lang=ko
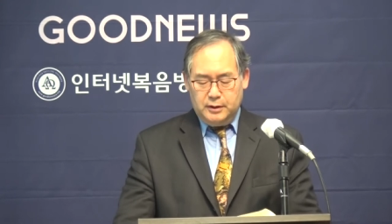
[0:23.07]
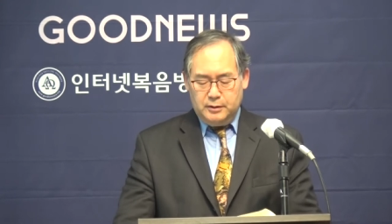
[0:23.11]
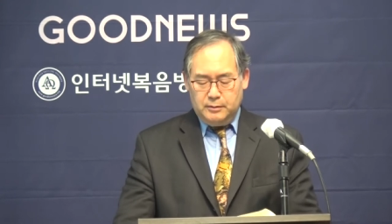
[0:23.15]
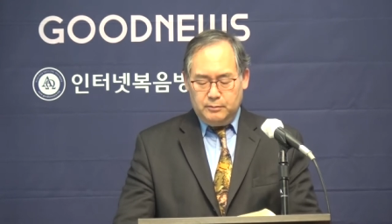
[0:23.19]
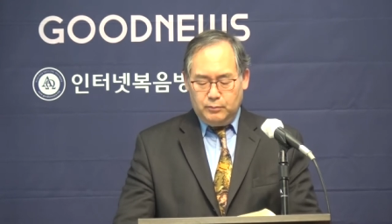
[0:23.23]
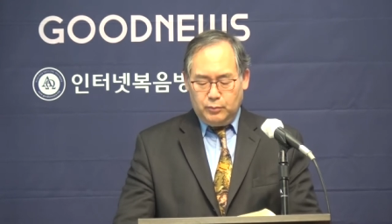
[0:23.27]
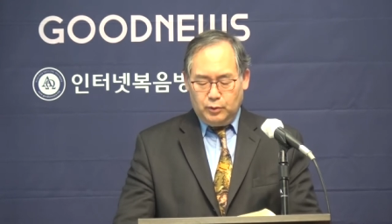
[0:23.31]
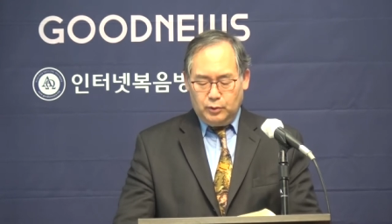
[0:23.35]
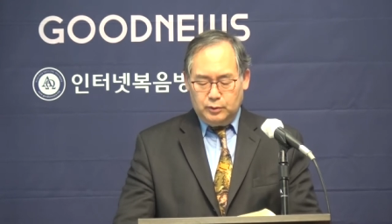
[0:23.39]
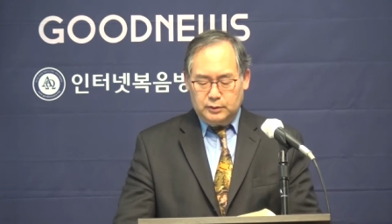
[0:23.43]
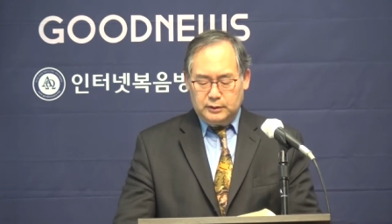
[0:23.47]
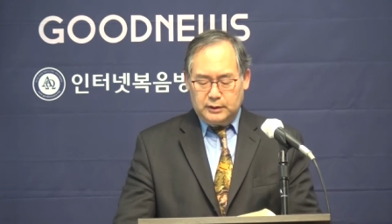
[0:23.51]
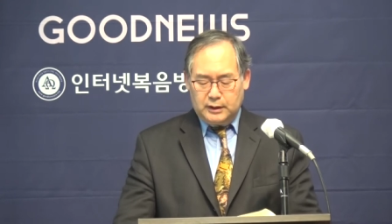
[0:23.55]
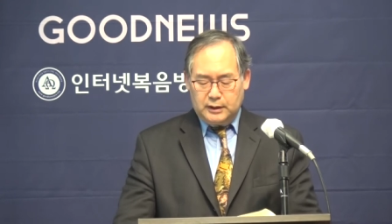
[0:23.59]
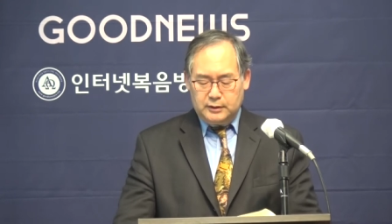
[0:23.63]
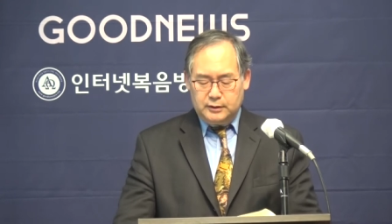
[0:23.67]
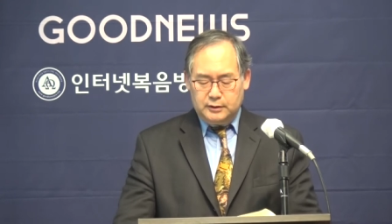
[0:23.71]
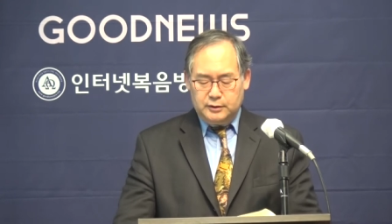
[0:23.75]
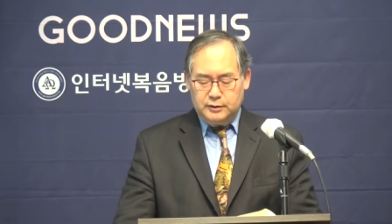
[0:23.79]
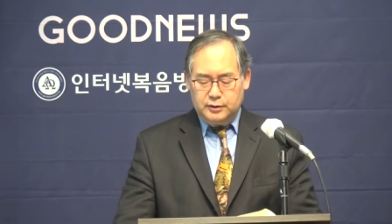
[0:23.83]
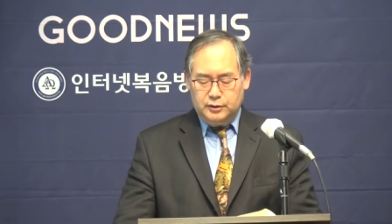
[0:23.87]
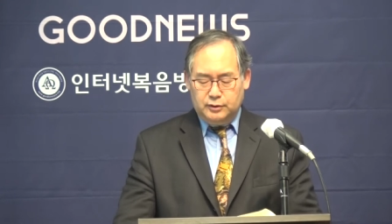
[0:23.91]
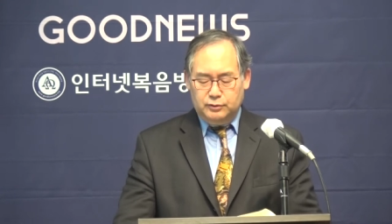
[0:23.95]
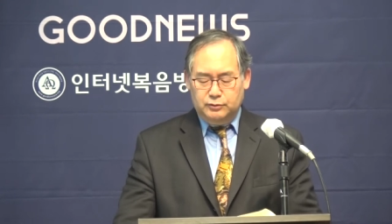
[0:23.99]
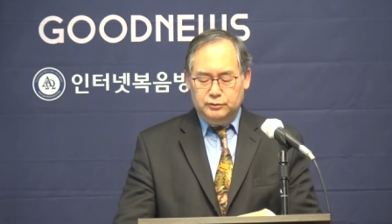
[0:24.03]

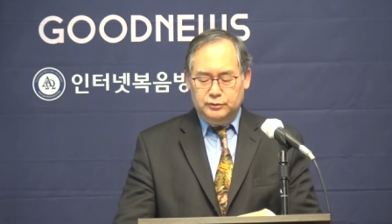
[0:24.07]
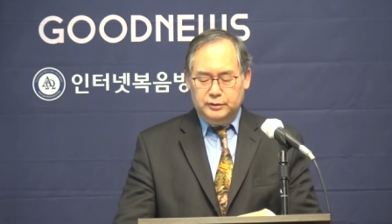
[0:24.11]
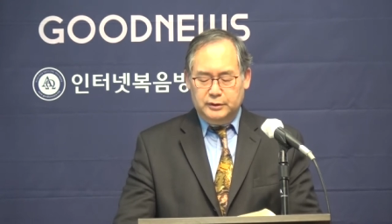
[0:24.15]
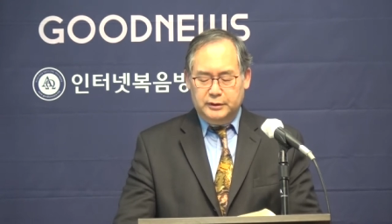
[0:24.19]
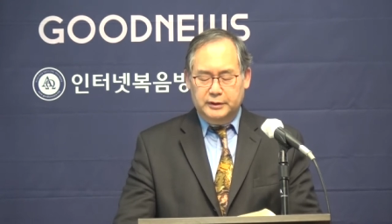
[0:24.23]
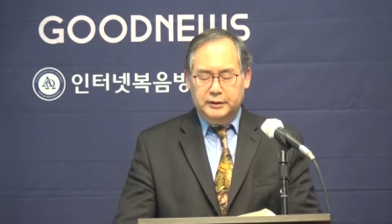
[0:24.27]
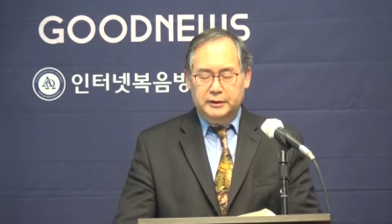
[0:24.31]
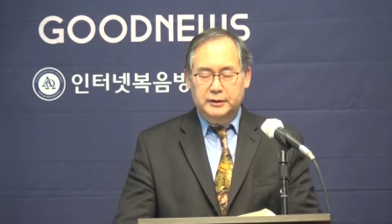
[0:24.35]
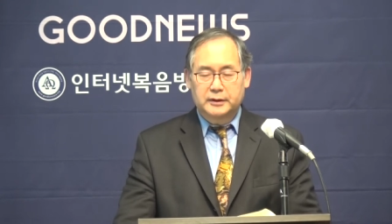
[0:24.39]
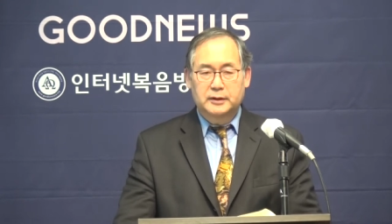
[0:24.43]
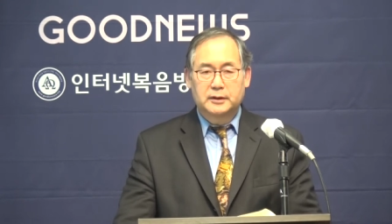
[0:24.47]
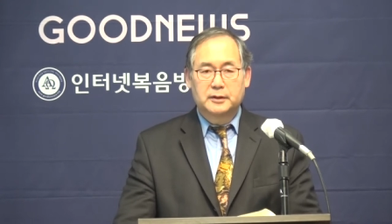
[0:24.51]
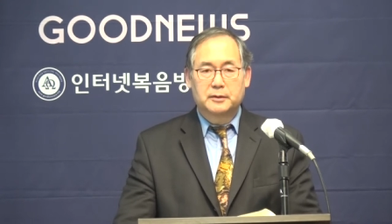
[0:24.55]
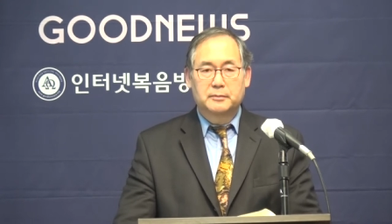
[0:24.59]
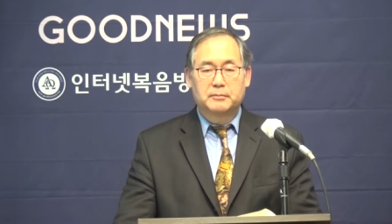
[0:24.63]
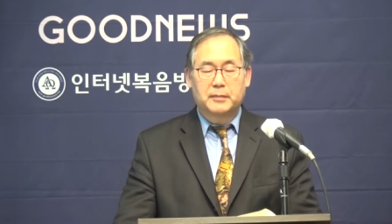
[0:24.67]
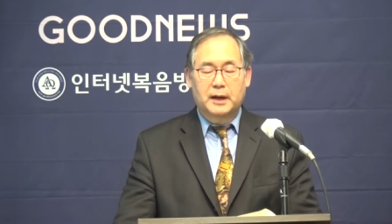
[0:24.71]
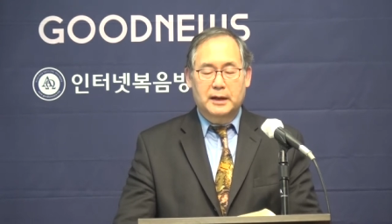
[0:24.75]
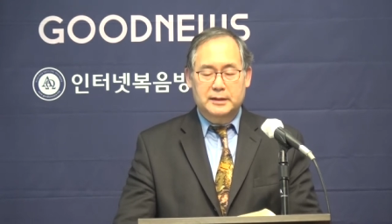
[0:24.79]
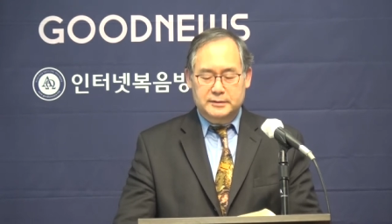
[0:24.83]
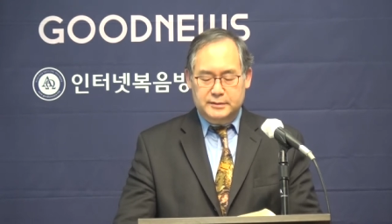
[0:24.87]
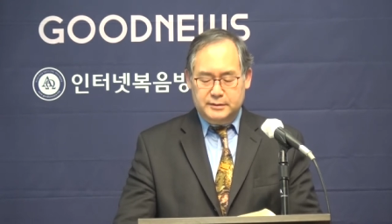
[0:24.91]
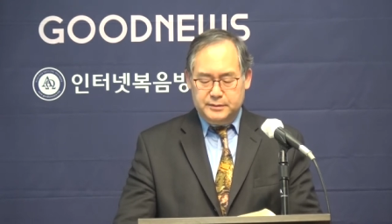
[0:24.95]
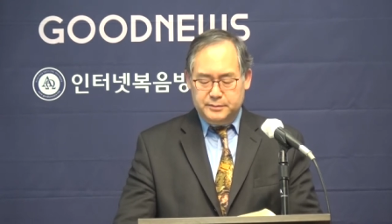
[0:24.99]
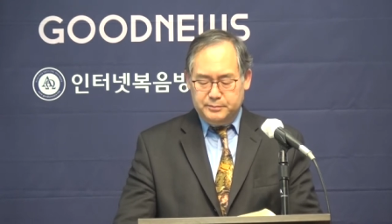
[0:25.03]
못하는 경우들이
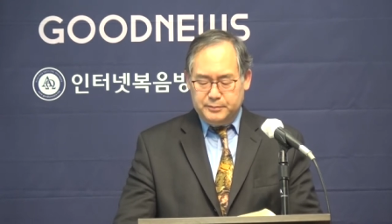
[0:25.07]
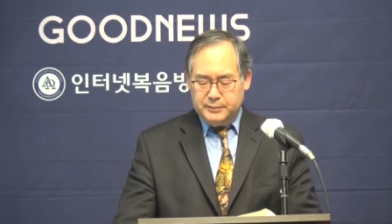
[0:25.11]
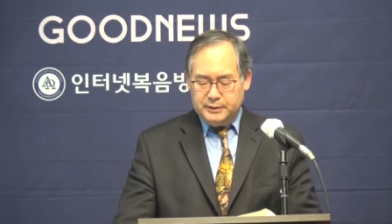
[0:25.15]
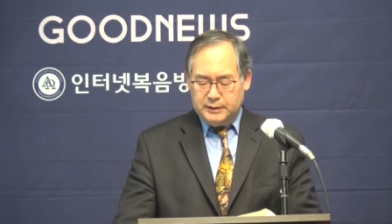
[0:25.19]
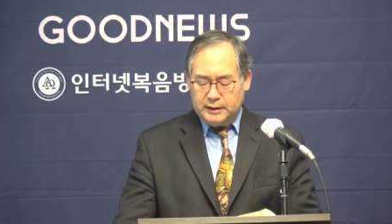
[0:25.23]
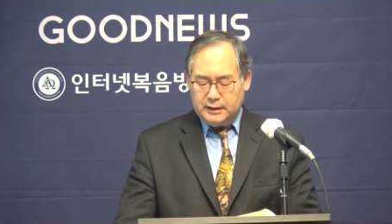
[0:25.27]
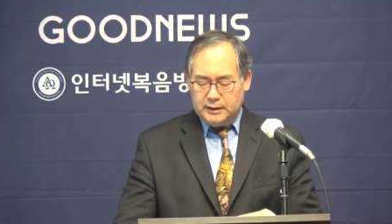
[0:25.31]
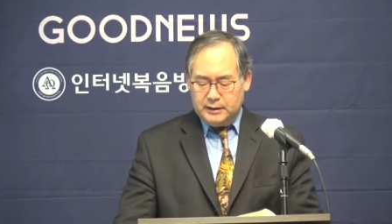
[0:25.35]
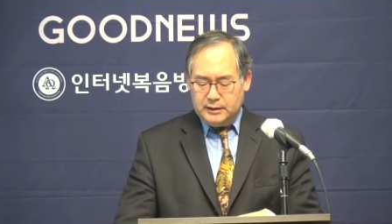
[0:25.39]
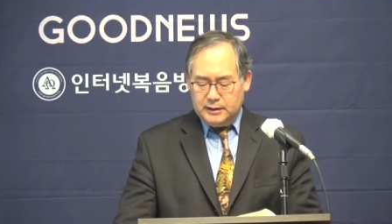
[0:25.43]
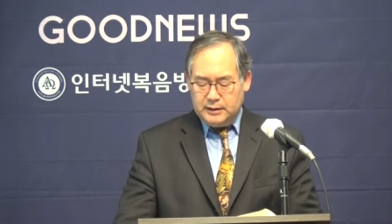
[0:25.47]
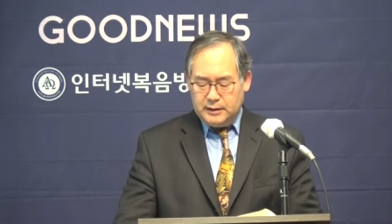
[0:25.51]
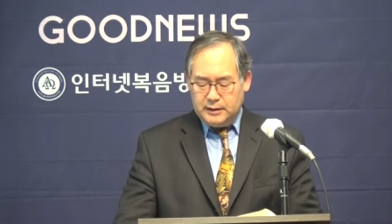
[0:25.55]
많습니다.